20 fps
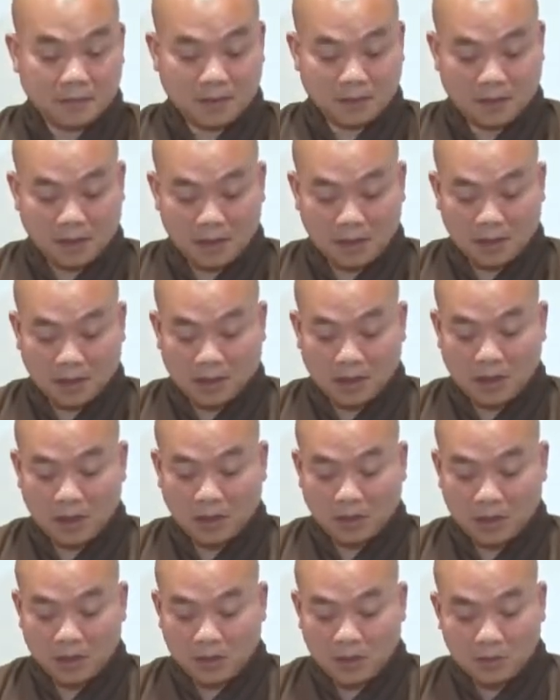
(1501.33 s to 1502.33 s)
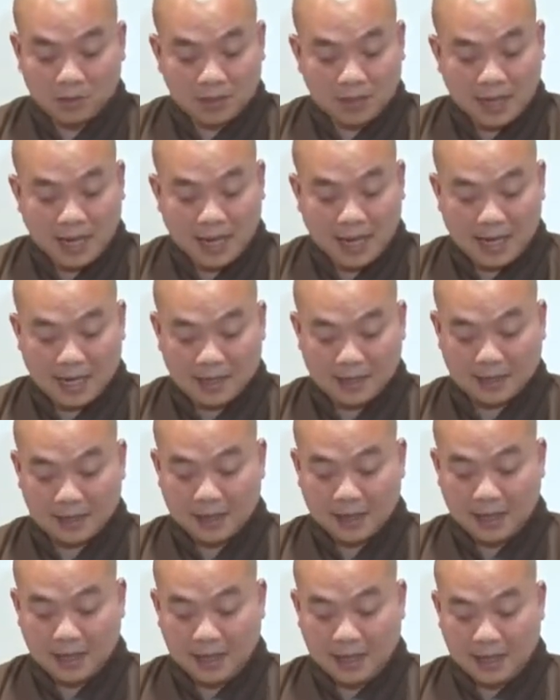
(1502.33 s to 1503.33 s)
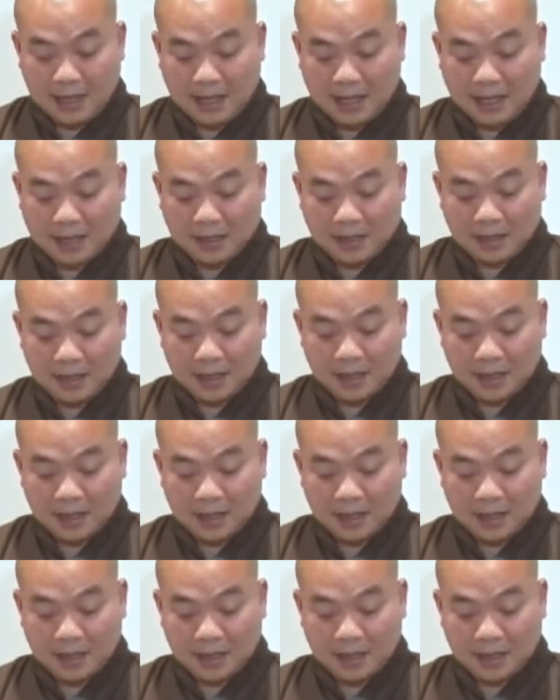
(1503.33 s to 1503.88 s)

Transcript: Còn cái loại xúc thứ hai là nó